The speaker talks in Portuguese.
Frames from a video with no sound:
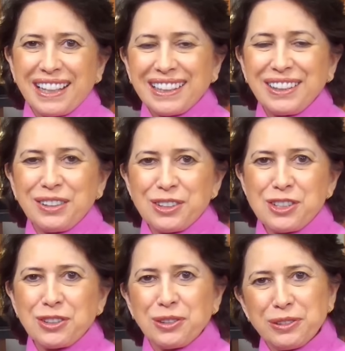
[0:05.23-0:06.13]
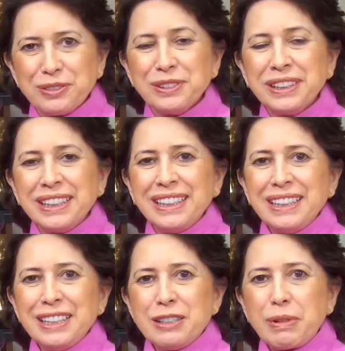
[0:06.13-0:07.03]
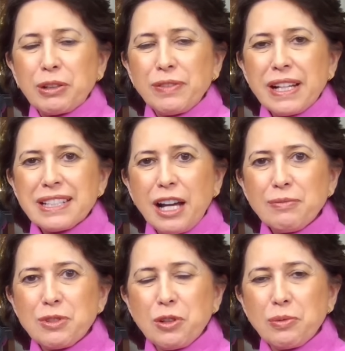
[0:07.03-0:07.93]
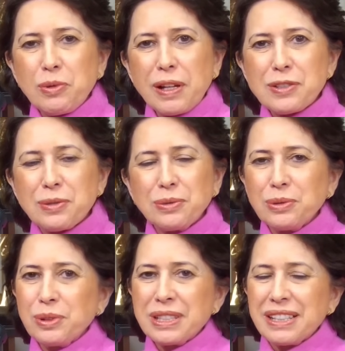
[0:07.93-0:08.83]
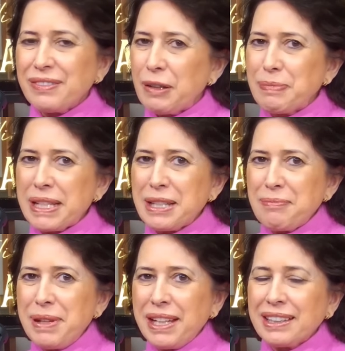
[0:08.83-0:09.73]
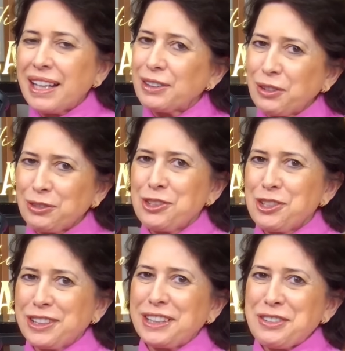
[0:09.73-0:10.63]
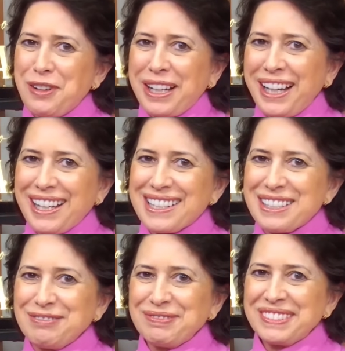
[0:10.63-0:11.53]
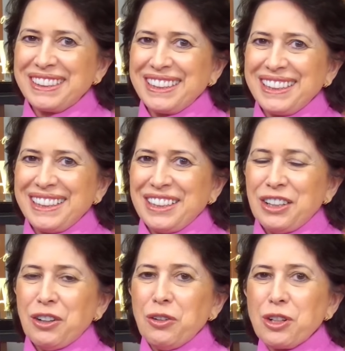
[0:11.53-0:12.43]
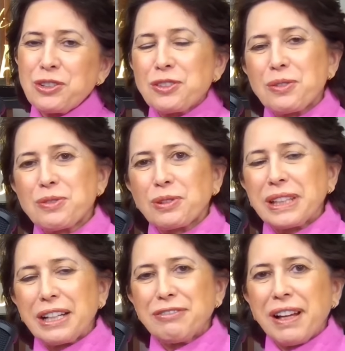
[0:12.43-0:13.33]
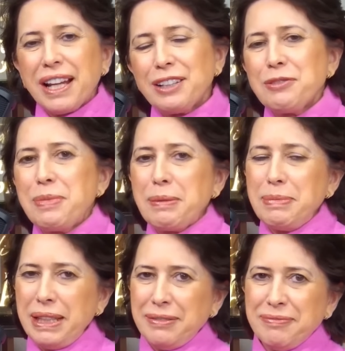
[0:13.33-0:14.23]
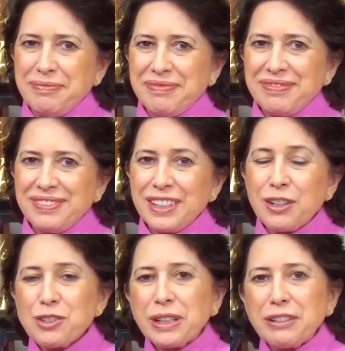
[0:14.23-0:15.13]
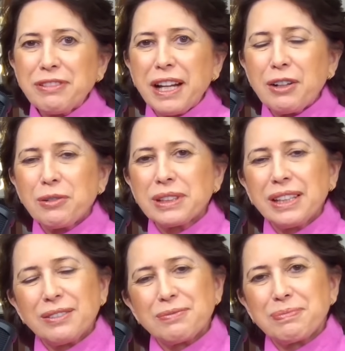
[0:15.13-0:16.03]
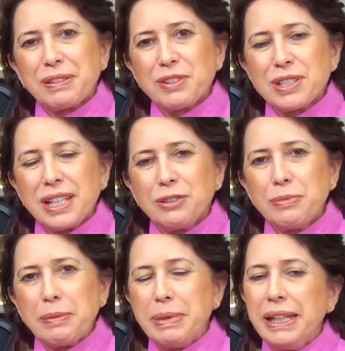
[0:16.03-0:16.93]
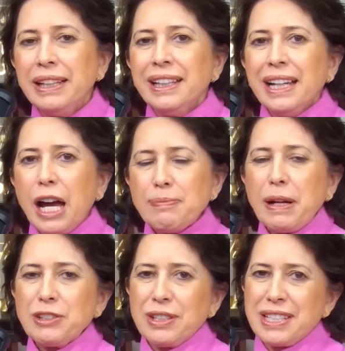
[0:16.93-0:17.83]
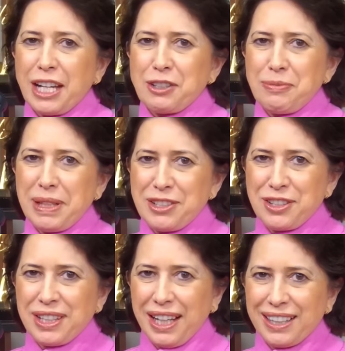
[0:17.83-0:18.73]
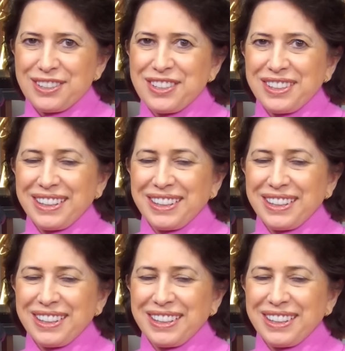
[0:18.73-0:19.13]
aqui hoje de novo para conversarmos sobre um assunto que você vai perceber que está todo dia dentro da sua casa. Hoje nós vamos voltar a falar no bebê. E hoje eu quero falar para você do bebê a partir de sete meses de idade.